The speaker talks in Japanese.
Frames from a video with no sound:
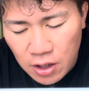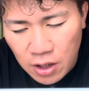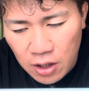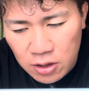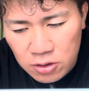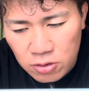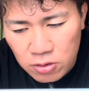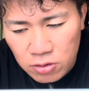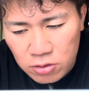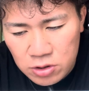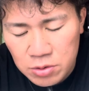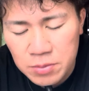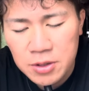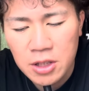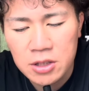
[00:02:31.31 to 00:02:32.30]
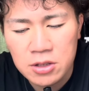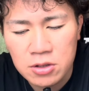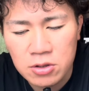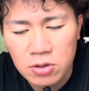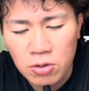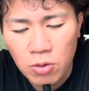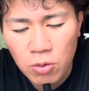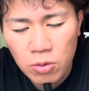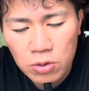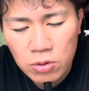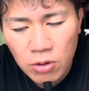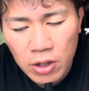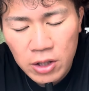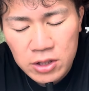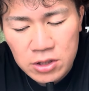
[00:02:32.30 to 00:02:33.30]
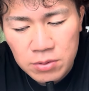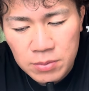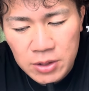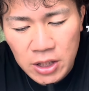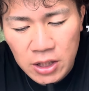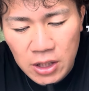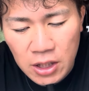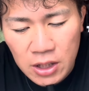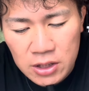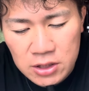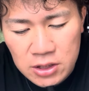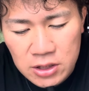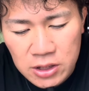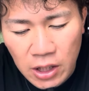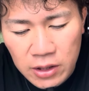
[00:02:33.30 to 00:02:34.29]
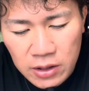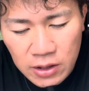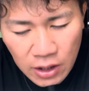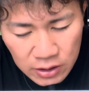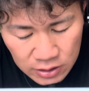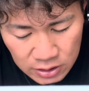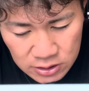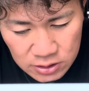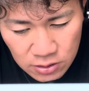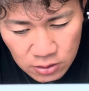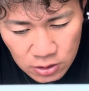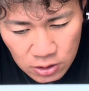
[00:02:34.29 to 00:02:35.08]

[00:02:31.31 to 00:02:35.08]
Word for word: あの、自分たちと合同練習みたいな感じになったんですよ。